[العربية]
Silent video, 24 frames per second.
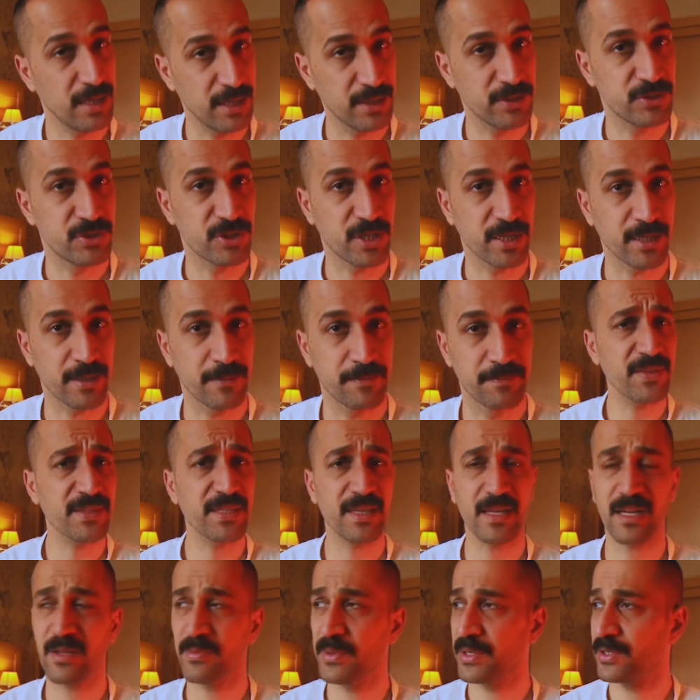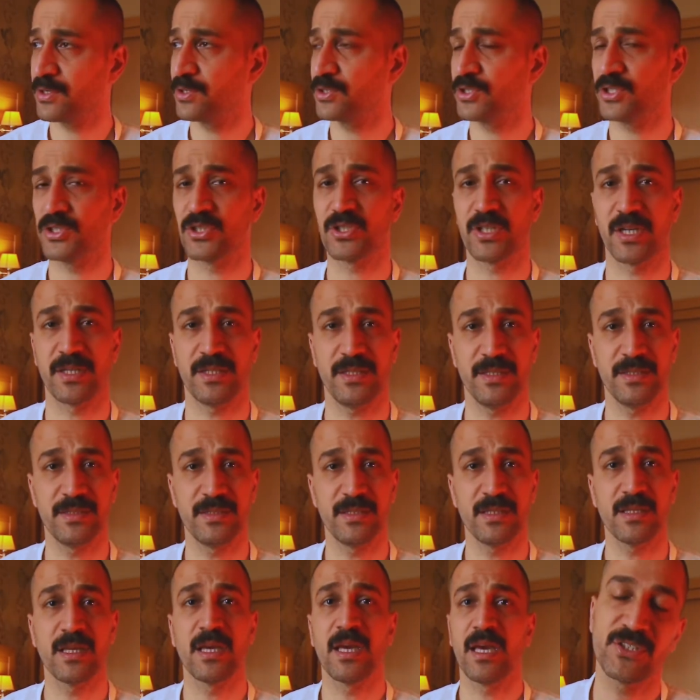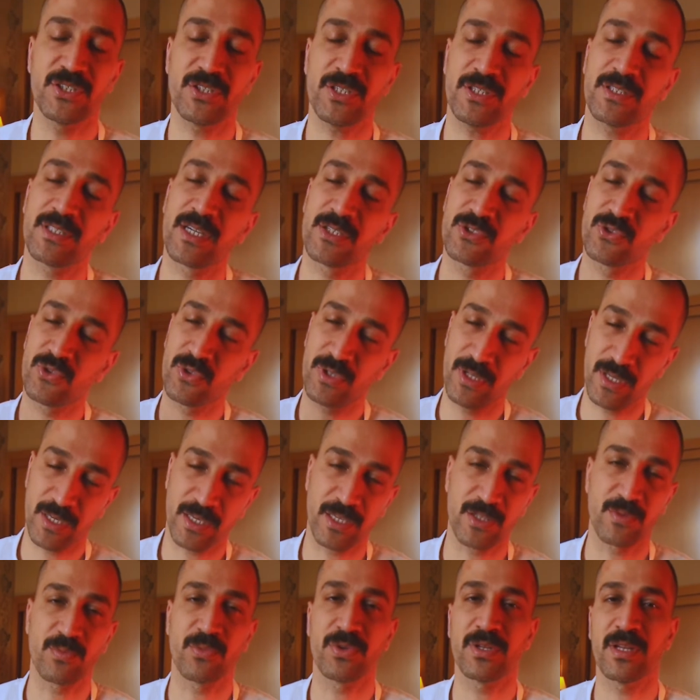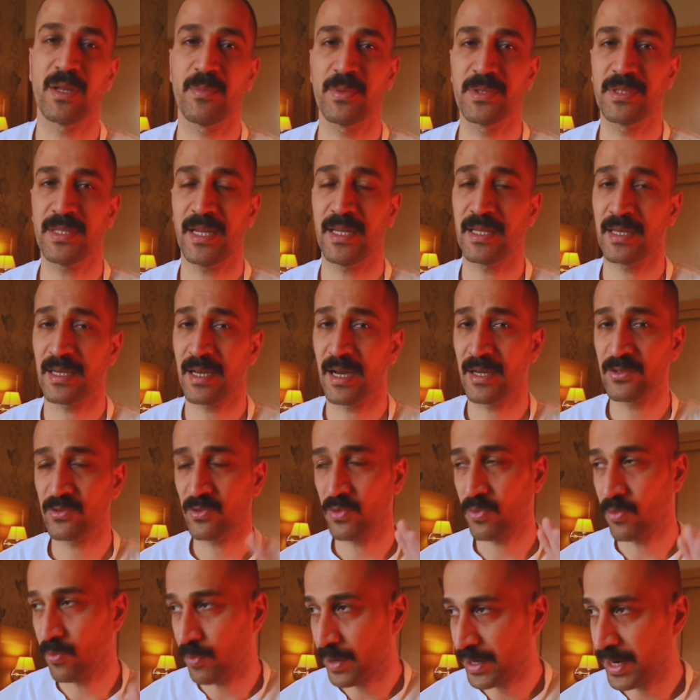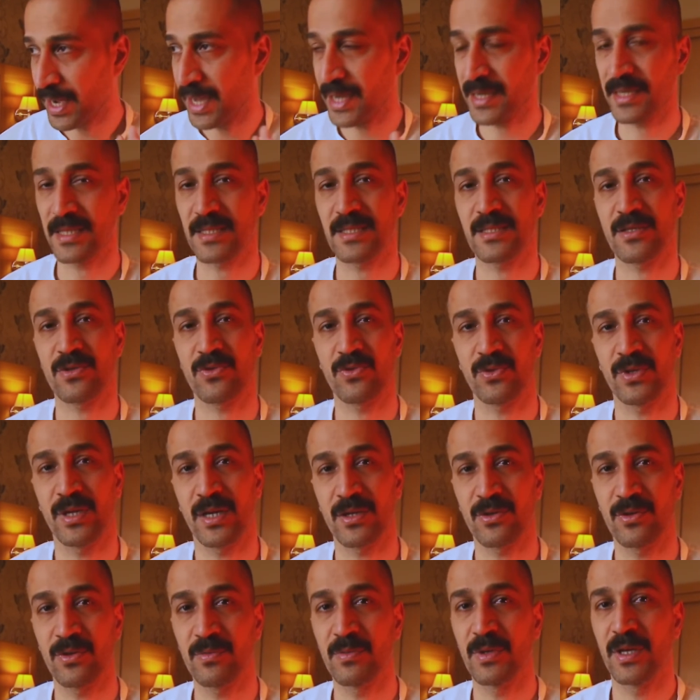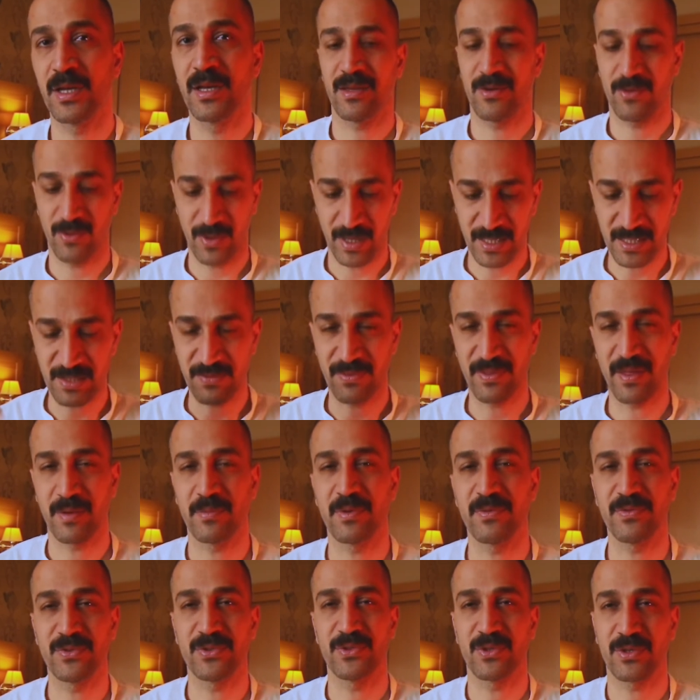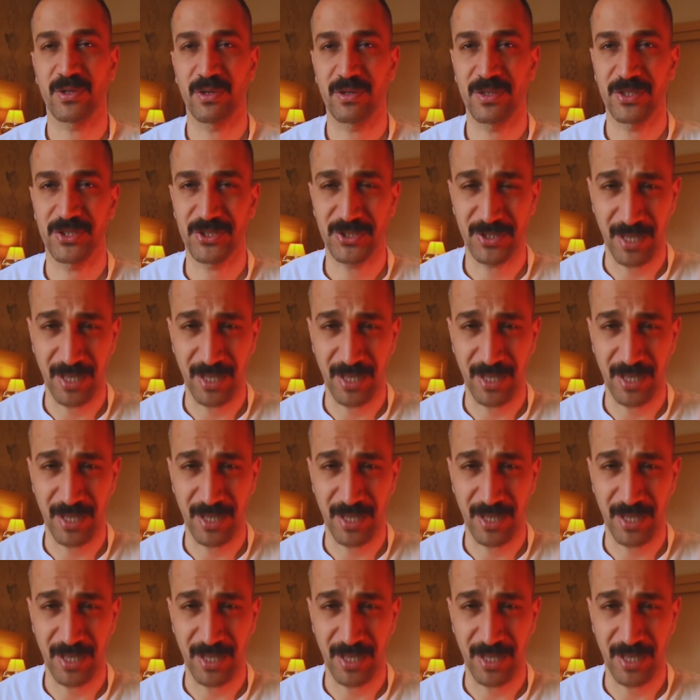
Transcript: الجايه هذا تقريبا كل شيء كان عندي شيء تحتاجون اكتبوا لنا بالتعليقات وما راح اقصر وياكم أه واسف اذا بالفيديو كلش